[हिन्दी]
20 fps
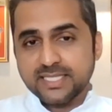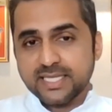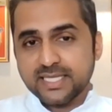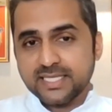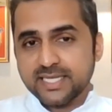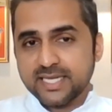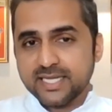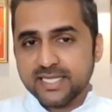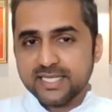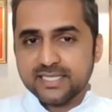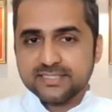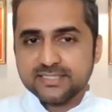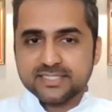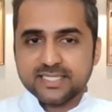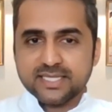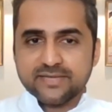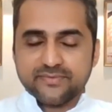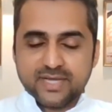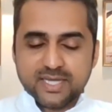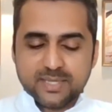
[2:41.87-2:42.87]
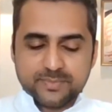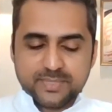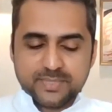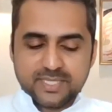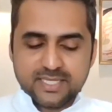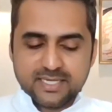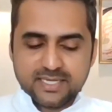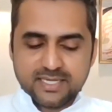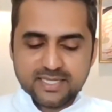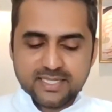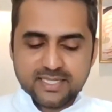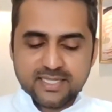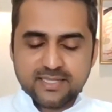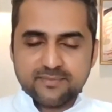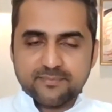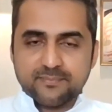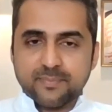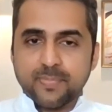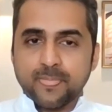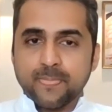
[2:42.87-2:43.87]
ये यज्ञ सेवा हम कर रहे
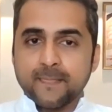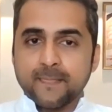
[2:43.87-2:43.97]
हैं